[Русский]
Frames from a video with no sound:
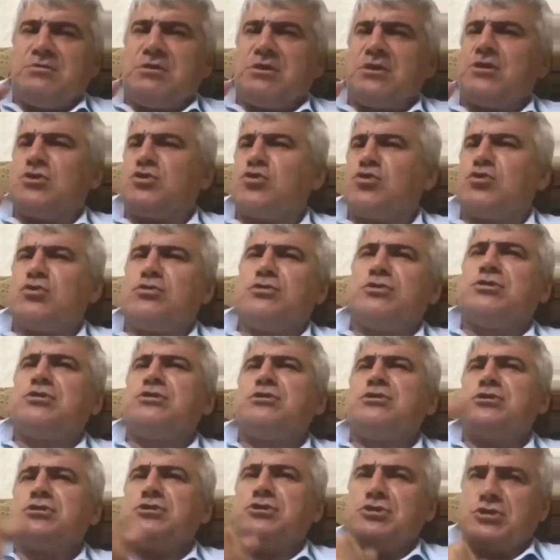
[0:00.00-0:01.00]
Мне говорят, что ты
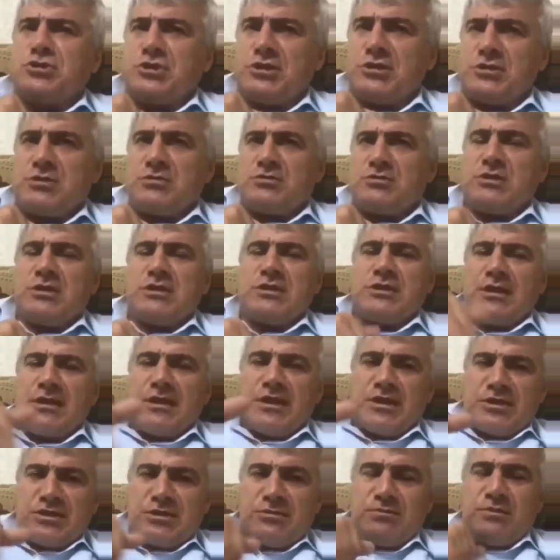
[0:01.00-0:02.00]
среди чеченцев? Это
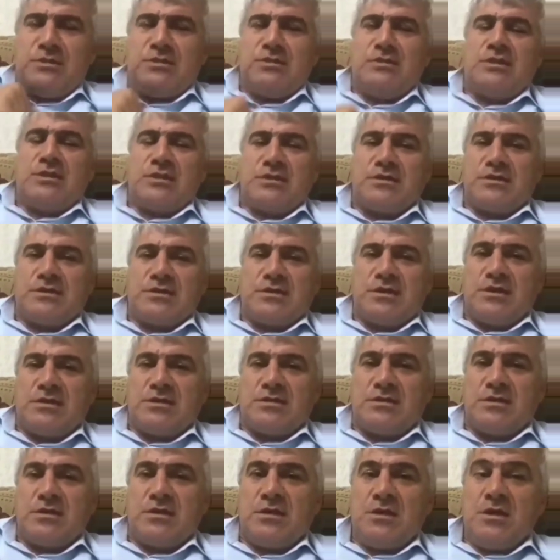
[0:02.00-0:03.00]
наши были
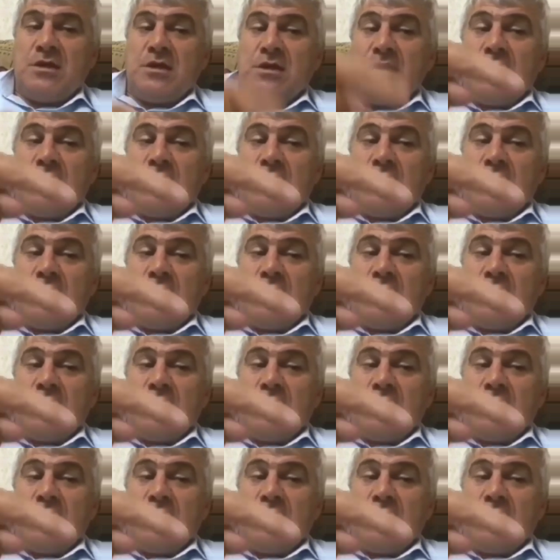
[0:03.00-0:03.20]
дагестанцы.